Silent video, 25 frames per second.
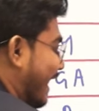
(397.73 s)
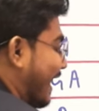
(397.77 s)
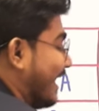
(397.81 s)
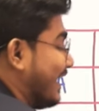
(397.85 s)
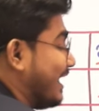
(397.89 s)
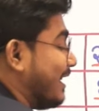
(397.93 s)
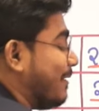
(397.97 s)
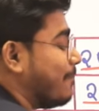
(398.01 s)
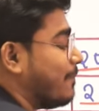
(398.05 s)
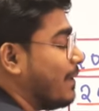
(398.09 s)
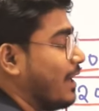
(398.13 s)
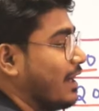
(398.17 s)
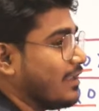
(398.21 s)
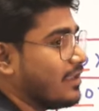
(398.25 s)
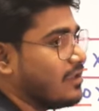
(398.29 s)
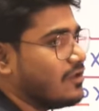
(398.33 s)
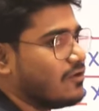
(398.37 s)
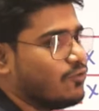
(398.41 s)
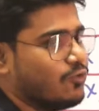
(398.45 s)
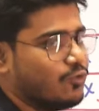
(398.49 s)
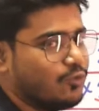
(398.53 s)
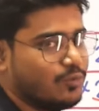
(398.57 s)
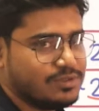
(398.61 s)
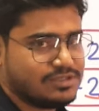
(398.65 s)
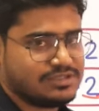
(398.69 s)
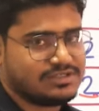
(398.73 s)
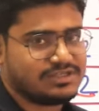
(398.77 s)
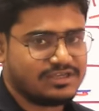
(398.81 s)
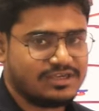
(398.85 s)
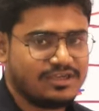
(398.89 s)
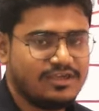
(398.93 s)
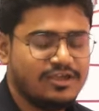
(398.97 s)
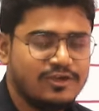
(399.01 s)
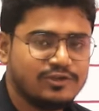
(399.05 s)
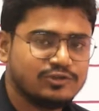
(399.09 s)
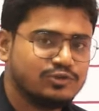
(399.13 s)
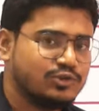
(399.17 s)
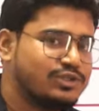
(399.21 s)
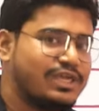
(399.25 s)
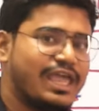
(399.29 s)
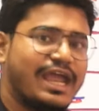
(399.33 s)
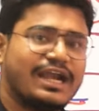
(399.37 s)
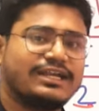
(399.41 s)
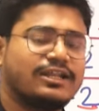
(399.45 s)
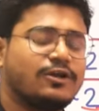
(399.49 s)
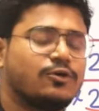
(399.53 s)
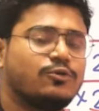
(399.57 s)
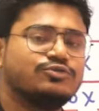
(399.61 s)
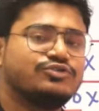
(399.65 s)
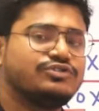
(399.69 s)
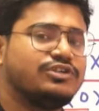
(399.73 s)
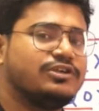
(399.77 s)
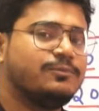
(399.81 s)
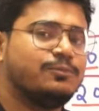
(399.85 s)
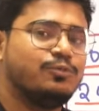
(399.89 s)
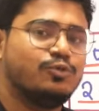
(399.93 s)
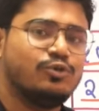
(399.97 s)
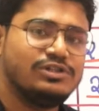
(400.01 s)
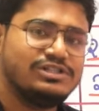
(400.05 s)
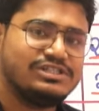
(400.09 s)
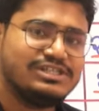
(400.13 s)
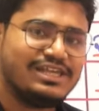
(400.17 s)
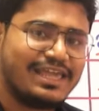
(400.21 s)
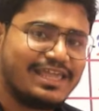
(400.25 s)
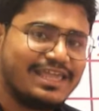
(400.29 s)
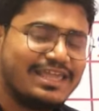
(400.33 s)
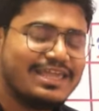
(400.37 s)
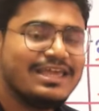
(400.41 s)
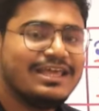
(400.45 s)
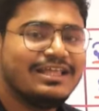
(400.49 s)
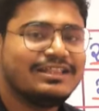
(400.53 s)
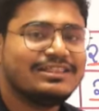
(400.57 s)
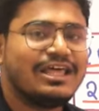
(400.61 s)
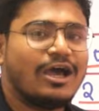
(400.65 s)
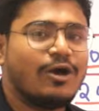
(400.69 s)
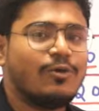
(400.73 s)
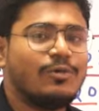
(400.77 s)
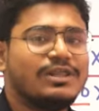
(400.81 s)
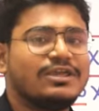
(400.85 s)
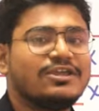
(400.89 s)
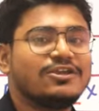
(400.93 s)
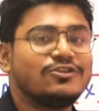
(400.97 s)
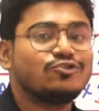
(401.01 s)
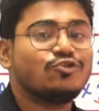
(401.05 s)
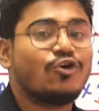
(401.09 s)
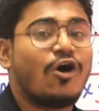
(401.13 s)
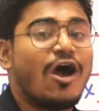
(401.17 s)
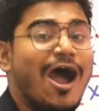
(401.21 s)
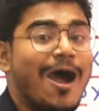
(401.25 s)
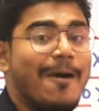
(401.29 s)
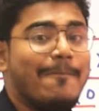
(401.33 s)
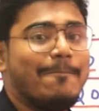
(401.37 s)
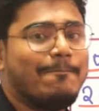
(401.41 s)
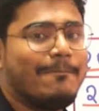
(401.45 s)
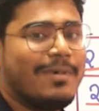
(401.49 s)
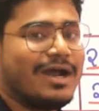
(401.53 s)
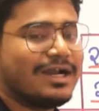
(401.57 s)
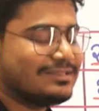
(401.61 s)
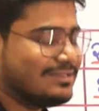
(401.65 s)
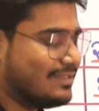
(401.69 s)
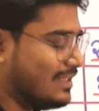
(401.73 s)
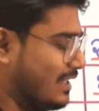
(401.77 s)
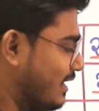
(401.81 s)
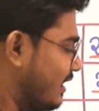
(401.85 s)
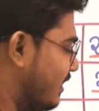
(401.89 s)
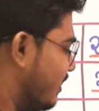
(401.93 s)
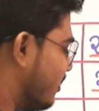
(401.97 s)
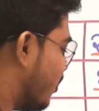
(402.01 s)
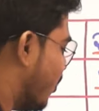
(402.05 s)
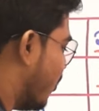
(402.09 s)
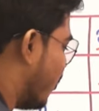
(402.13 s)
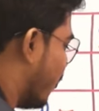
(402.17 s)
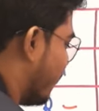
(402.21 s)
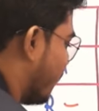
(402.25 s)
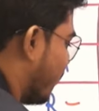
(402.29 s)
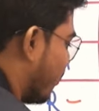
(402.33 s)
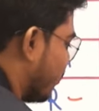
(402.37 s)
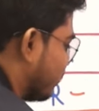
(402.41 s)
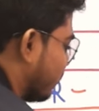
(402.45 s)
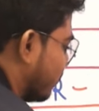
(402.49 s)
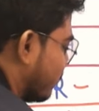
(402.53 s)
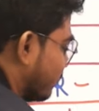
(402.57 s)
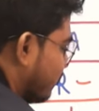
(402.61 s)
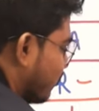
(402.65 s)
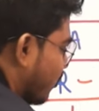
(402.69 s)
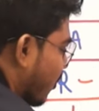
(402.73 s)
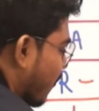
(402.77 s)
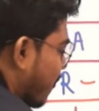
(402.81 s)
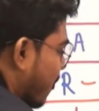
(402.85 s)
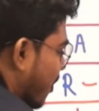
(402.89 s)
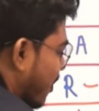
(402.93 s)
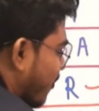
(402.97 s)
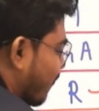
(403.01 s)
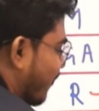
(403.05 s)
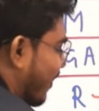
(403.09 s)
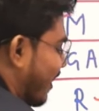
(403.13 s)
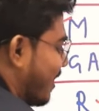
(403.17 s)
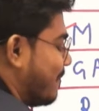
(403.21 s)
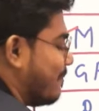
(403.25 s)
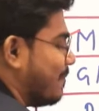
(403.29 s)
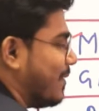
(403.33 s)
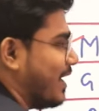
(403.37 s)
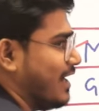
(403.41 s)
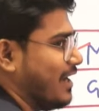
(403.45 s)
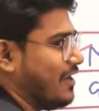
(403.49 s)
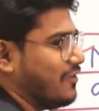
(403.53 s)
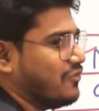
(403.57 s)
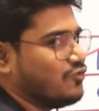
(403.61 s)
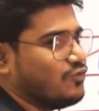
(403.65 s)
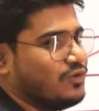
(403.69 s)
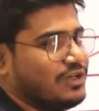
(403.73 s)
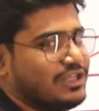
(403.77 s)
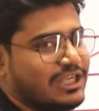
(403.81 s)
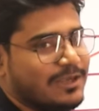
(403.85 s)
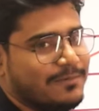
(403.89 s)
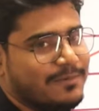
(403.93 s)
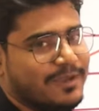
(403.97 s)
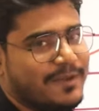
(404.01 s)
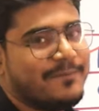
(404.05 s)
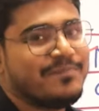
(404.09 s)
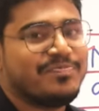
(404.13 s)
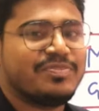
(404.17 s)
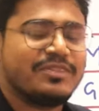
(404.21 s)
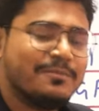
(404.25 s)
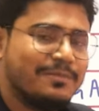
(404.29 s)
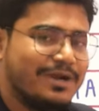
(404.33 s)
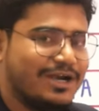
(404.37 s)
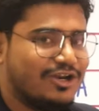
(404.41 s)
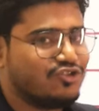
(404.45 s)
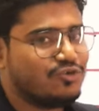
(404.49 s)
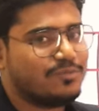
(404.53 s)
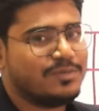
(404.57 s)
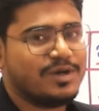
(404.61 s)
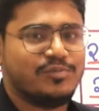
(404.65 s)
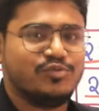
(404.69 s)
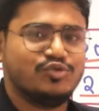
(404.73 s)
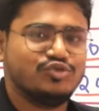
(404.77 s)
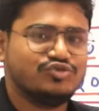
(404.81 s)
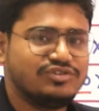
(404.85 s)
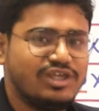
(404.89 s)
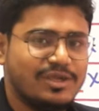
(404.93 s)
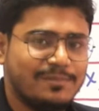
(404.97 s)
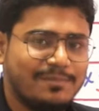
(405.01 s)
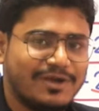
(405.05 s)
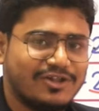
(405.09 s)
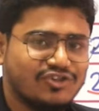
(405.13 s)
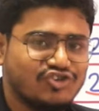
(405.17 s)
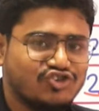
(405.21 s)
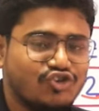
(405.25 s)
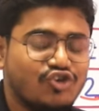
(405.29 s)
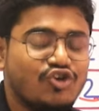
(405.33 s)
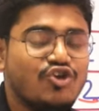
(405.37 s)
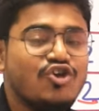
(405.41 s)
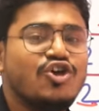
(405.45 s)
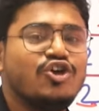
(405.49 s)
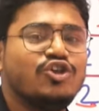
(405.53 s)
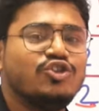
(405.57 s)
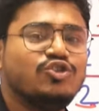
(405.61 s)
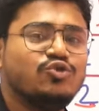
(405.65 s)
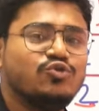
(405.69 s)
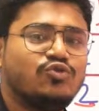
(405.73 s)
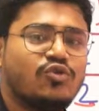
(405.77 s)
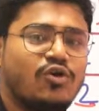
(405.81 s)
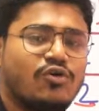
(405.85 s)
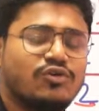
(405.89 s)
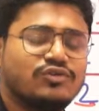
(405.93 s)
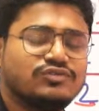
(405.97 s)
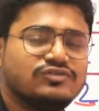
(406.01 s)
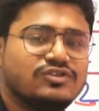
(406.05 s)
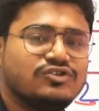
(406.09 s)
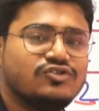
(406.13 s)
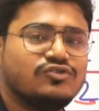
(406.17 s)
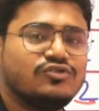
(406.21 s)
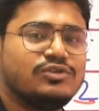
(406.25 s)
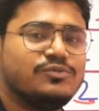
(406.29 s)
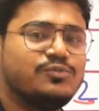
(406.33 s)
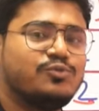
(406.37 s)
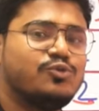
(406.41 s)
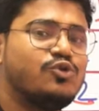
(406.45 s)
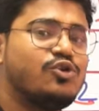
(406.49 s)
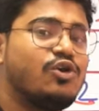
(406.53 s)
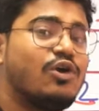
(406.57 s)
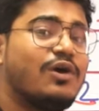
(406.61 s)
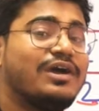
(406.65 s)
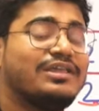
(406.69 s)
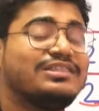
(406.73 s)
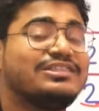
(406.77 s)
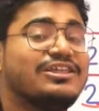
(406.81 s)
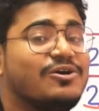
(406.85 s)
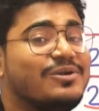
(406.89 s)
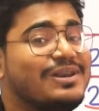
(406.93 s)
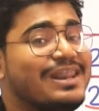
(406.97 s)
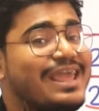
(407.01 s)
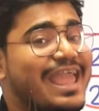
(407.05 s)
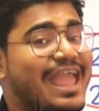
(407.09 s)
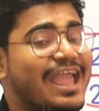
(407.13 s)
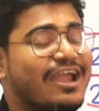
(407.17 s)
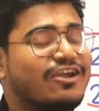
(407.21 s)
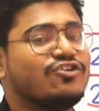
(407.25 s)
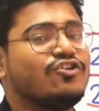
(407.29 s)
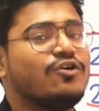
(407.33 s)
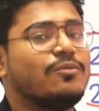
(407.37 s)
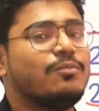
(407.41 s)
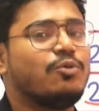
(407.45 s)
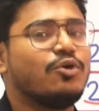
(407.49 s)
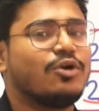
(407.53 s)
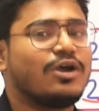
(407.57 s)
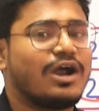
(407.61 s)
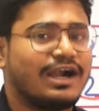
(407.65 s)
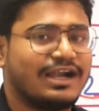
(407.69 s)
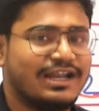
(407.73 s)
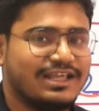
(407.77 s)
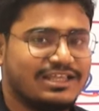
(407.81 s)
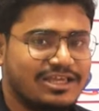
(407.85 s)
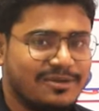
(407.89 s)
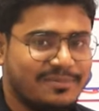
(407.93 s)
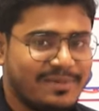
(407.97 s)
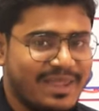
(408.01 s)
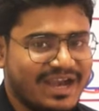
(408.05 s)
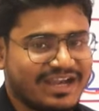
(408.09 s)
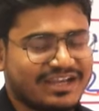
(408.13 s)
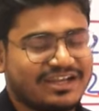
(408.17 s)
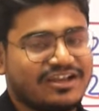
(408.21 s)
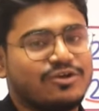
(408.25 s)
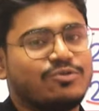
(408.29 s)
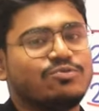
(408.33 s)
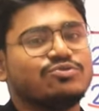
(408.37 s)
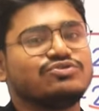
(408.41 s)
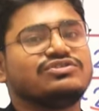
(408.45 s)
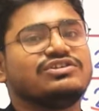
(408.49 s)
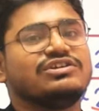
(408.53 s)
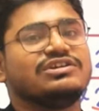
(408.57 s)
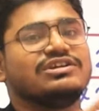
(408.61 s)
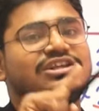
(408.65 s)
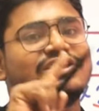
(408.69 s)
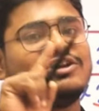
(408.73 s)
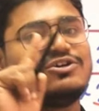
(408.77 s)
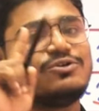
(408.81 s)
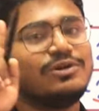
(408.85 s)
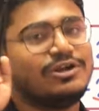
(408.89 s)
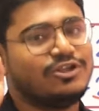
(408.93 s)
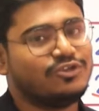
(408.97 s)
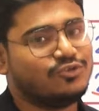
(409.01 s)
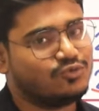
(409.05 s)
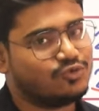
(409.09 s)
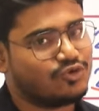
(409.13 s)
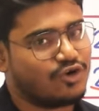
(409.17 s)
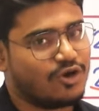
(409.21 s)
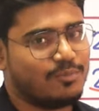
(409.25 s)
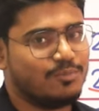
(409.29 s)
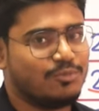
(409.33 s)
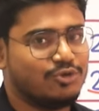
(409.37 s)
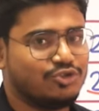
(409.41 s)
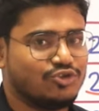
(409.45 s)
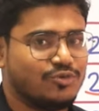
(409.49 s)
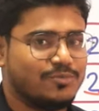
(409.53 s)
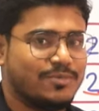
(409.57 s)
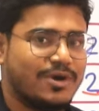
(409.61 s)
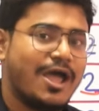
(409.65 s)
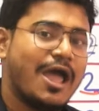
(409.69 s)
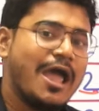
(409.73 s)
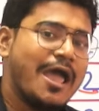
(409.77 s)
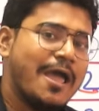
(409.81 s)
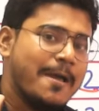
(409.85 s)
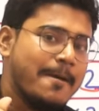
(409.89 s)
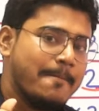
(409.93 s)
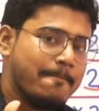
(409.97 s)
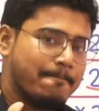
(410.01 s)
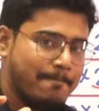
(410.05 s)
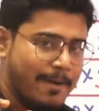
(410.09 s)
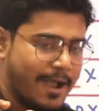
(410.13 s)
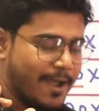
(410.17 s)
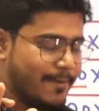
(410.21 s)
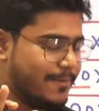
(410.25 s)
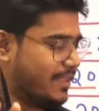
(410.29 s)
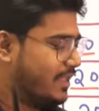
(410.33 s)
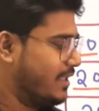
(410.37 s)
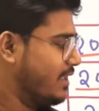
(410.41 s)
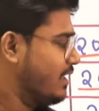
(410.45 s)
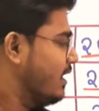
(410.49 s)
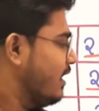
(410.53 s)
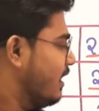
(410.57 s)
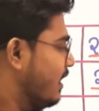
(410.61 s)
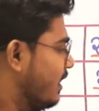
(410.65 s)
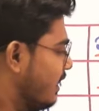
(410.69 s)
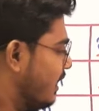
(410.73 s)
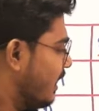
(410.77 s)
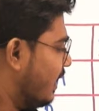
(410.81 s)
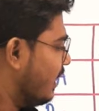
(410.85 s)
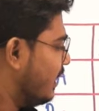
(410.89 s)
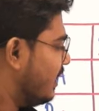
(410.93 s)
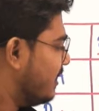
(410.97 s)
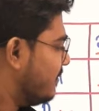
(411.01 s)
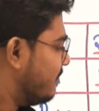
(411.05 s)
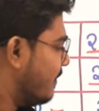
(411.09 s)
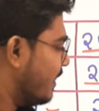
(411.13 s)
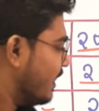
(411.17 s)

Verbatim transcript: নেগেটিভ মার্কিংও রয়েছে যদি একটা কোশ্চেন ভুল যায় তাহলে কিন্তু হাফ মার্কস কেটে নেওয়া হবে অর্থাৎ জিরো পয়েন্ট ফাইভ মাইনাস চলে যাবে মানে তোমরা বুঝতেই পারছো দুটো কোশ্চেন যদি ভুল হয় তাহলে এক নম্বর কাটা যাবে একটা কোশ্চেন ঠিক হলে দু নম্বর তোমরা পাবে নেগেটিভ